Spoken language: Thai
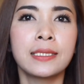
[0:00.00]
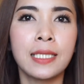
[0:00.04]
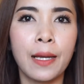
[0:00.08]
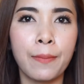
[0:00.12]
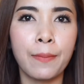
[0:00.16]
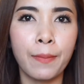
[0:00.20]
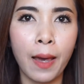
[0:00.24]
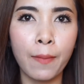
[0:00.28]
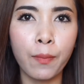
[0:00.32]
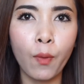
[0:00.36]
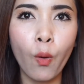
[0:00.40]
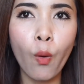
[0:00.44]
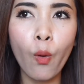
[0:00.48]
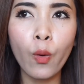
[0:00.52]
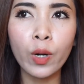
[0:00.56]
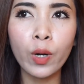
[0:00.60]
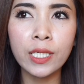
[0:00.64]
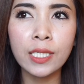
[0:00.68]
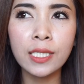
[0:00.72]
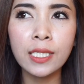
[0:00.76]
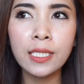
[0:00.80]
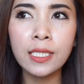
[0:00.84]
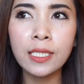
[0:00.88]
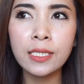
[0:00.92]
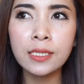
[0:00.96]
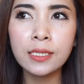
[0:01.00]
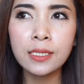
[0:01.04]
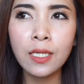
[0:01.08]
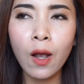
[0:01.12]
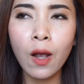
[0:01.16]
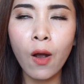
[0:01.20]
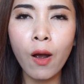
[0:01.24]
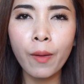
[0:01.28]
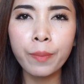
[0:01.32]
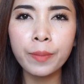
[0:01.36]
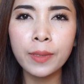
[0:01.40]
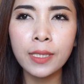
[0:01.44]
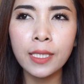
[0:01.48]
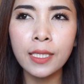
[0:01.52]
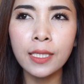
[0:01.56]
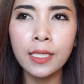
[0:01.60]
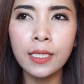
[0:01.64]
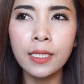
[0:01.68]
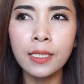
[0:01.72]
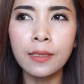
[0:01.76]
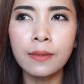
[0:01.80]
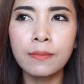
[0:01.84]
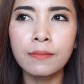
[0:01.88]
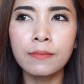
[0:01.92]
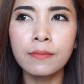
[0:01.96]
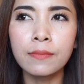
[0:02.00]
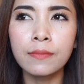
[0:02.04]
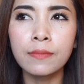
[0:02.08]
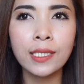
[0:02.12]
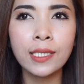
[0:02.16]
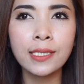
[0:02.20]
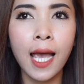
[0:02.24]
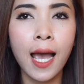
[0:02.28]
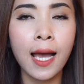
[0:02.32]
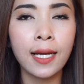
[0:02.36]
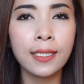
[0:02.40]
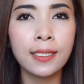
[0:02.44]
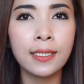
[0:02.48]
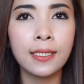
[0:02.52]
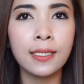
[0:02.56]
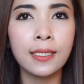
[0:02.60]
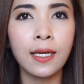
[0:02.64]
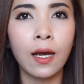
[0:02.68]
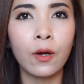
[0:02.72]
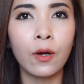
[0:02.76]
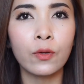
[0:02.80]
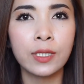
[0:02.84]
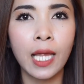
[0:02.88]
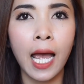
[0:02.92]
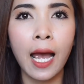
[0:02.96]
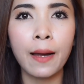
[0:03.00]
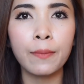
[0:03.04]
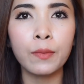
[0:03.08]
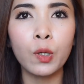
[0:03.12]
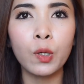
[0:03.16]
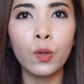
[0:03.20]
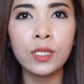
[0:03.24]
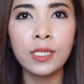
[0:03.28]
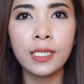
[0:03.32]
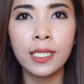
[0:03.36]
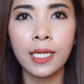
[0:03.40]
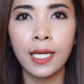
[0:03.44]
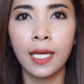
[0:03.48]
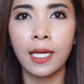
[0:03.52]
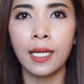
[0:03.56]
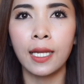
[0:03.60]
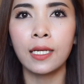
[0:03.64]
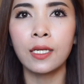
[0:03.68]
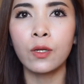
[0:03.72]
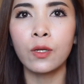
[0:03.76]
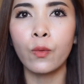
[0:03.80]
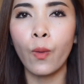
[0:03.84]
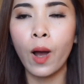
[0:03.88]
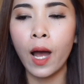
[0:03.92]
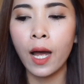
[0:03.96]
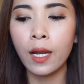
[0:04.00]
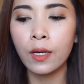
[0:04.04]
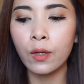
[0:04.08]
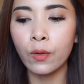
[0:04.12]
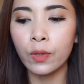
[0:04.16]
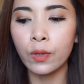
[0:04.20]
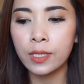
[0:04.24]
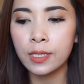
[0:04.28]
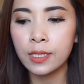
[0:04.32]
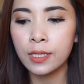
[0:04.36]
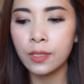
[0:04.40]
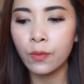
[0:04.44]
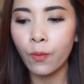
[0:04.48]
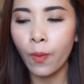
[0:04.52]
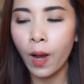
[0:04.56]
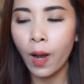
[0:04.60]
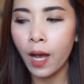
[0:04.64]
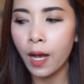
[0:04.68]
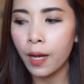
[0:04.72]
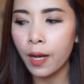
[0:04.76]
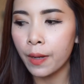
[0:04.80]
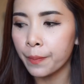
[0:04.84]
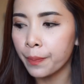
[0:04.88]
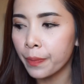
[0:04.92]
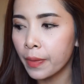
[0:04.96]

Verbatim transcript: สำหรับคนที่ชอบดื่มชาเขียวตามรสเข็นหรือว่ารสที่ว่า